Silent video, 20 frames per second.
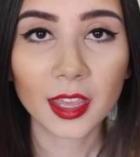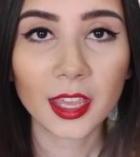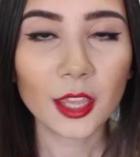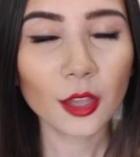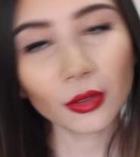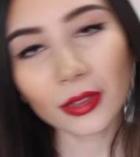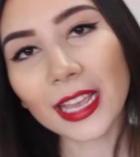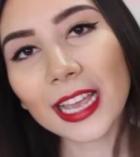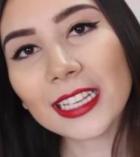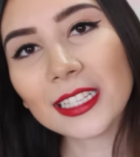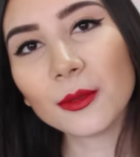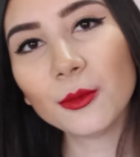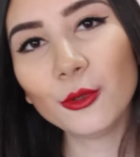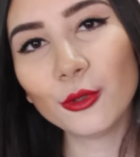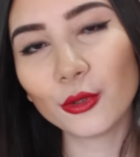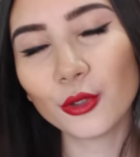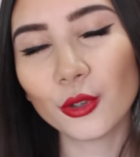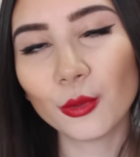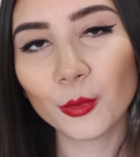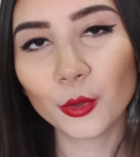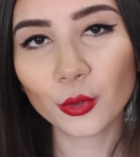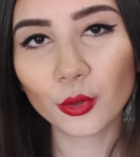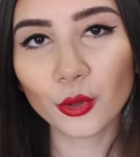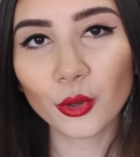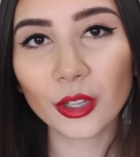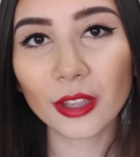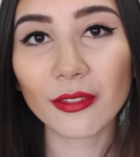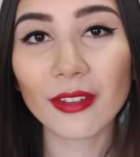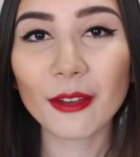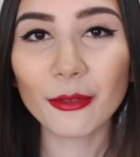E o décimo e último
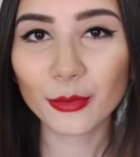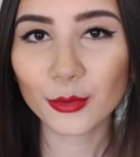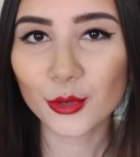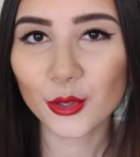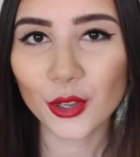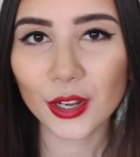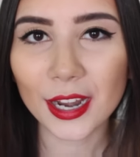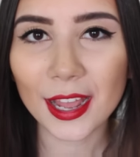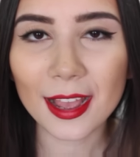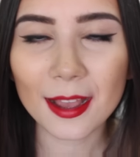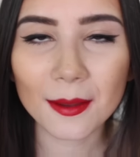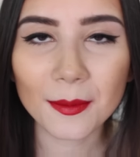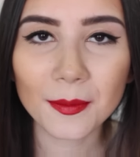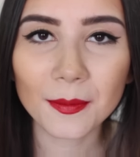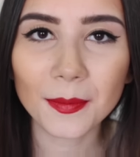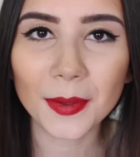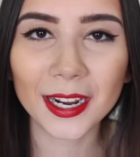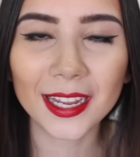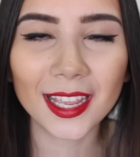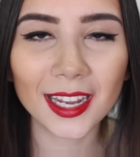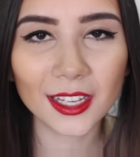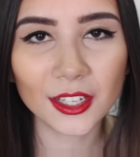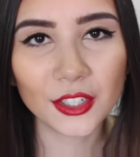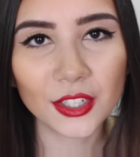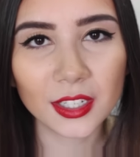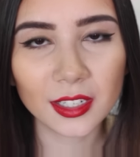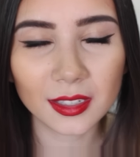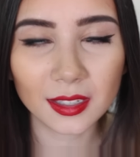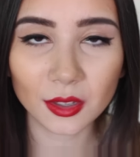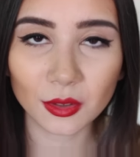truque vai funcionar para aqueles
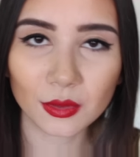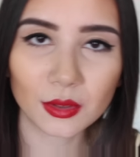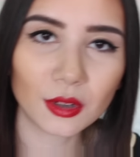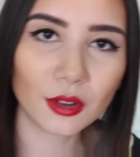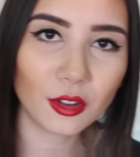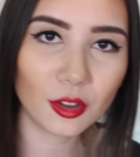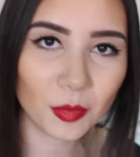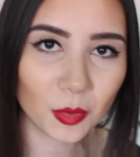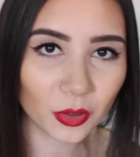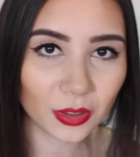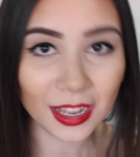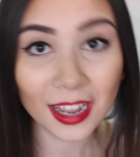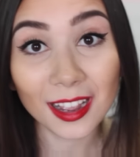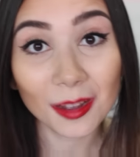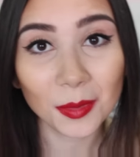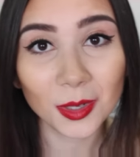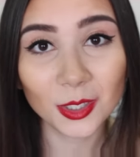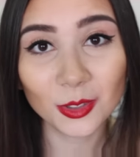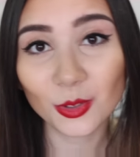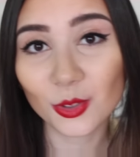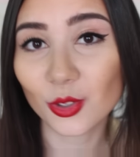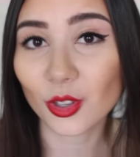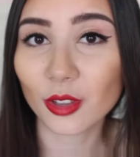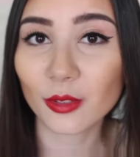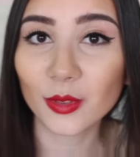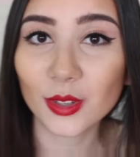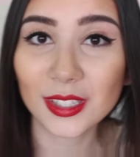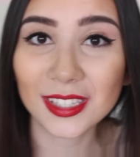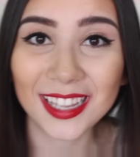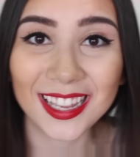dias que o seu rímel tá acabando, só
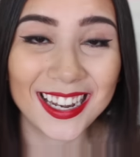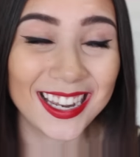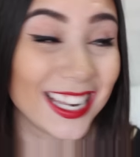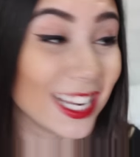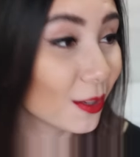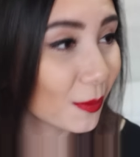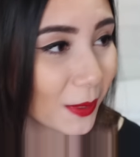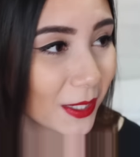que você não